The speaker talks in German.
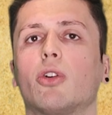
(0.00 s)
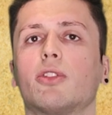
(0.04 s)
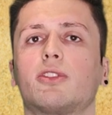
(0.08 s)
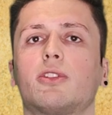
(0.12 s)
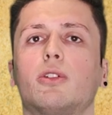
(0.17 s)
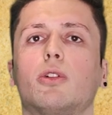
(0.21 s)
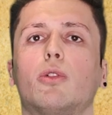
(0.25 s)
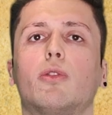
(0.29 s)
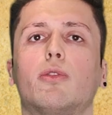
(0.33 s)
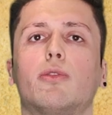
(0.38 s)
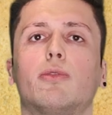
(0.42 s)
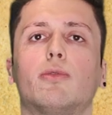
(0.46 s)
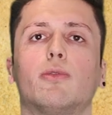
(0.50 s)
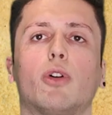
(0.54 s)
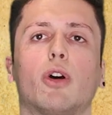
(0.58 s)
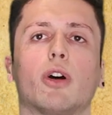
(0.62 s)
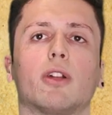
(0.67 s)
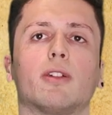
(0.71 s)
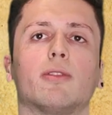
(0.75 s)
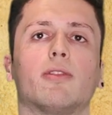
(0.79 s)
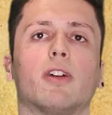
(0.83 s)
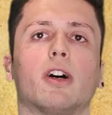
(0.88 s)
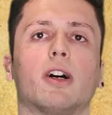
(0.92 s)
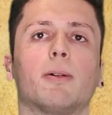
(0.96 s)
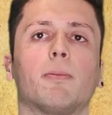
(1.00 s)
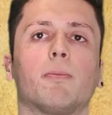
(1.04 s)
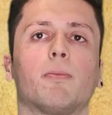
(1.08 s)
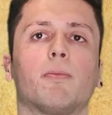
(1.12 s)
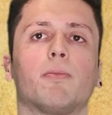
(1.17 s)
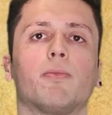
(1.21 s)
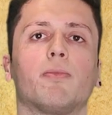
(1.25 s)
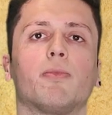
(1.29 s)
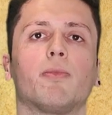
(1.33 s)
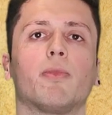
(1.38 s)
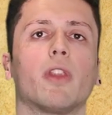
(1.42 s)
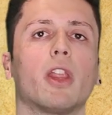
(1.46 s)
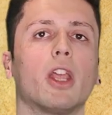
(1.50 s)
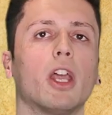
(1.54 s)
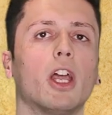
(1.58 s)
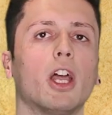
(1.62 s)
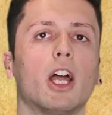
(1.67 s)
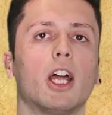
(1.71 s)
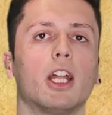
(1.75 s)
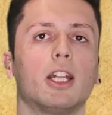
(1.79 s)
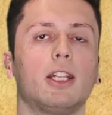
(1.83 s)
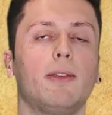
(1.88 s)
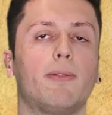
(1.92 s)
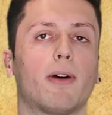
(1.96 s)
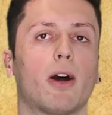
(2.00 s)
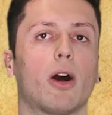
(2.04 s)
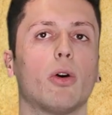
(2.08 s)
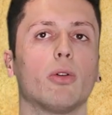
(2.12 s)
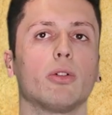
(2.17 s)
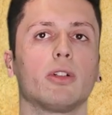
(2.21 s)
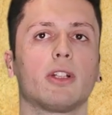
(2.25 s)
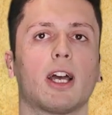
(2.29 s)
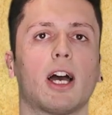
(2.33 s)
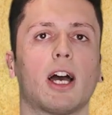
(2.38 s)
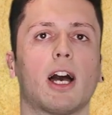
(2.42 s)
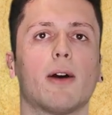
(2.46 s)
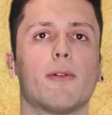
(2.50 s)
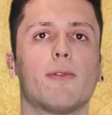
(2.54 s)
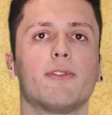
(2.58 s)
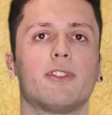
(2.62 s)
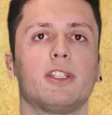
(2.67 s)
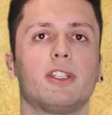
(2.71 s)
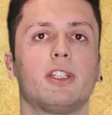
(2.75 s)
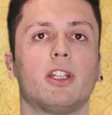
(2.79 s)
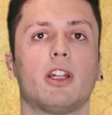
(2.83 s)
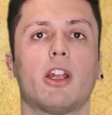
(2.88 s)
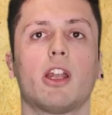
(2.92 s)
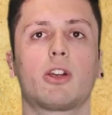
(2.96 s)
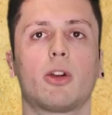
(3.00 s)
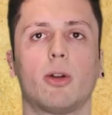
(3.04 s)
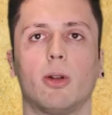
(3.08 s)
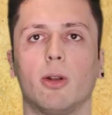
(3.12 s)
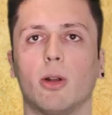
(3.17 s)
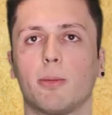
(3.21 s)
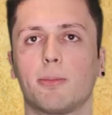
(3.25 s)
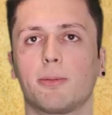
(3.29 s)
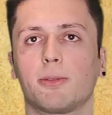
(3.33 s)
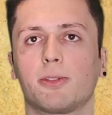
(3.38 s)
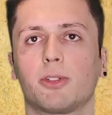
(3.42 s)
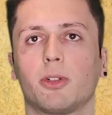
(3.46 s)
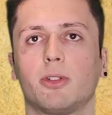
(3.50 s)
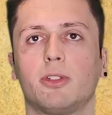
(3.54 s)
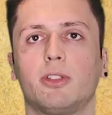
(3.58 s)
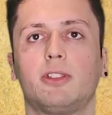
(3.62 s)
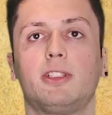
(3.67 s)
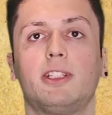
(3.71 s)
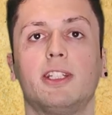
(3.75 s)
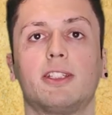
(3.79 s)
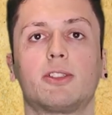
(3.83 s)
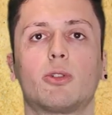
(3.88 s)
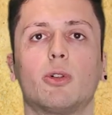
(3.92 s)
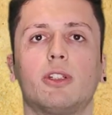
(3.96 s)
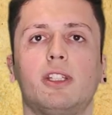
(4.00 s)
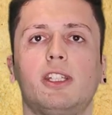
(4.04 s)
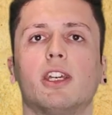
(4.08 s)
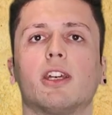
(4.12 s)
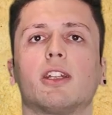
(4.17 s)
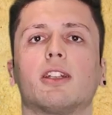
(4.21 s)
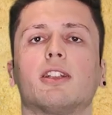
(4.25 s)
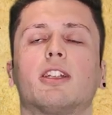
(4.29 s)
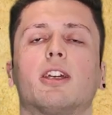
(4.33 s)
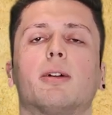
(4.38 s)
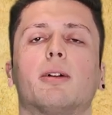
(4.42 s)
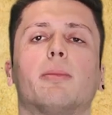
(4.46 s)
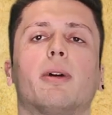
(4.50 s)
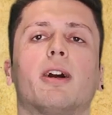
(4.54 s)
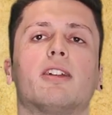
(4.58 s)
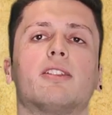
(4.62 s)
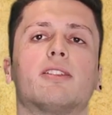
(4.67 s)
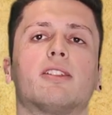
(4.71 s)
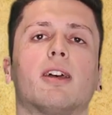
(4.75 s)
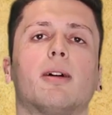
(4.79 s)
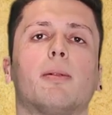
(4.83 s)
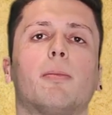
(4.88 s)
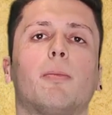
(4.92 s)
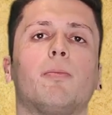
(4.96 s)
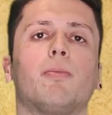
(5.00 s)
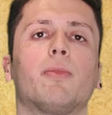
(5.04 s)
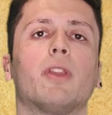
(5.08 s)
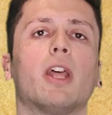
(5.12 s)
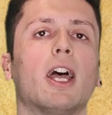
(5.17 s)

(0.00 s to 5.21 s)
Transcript: ausgerufen worden war. Die Frauen trafen sich in den Clubs und diskutierten gemeinsam.